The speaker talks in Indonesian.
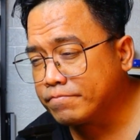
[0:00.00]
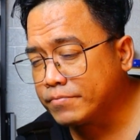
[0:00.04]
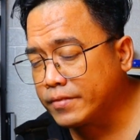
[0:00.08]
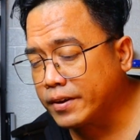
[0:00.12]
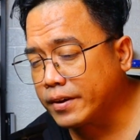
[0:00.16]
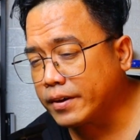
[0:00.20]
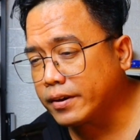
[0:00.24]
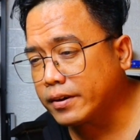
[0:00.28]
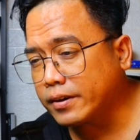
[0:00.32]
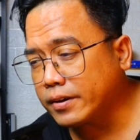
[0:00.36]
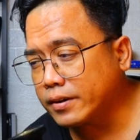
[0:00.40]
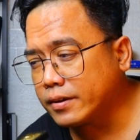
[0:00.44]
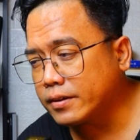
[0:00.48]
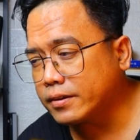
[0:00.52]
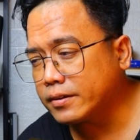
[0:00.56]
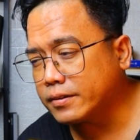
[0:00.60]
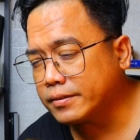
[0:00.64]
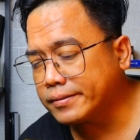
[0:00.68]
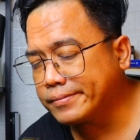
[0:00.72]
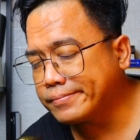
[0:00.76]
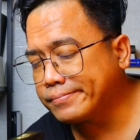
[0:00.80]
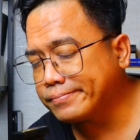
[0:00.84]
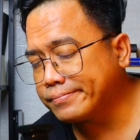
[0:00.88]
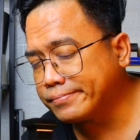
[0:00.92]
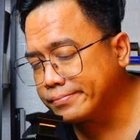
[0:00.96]
ya yeah,
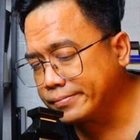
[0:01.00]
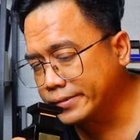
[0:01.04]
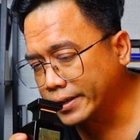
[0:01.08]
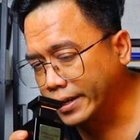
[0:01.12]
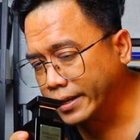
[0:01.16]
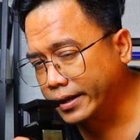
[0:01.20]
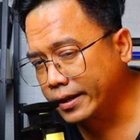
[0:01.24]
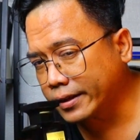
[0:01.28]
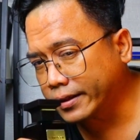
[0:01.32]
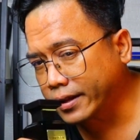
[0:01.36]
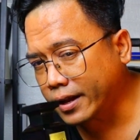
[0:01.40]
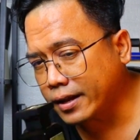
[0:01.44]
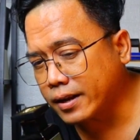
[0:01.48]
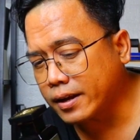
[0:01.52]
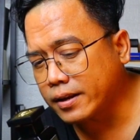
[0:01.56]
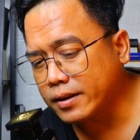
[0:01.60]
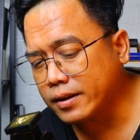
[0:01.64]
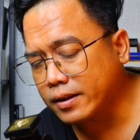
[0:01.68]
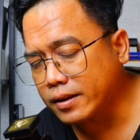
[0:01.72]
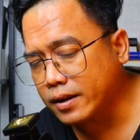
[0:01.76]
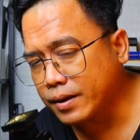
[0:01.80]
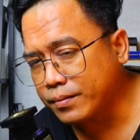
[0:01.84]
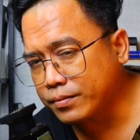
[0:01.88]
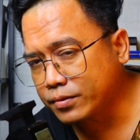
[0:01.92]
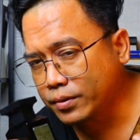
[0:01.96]
dengan ketahanan
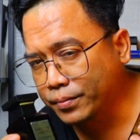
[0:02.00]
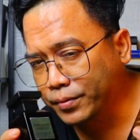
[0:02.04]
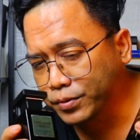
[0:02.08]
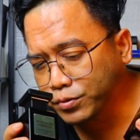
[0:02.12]
di 6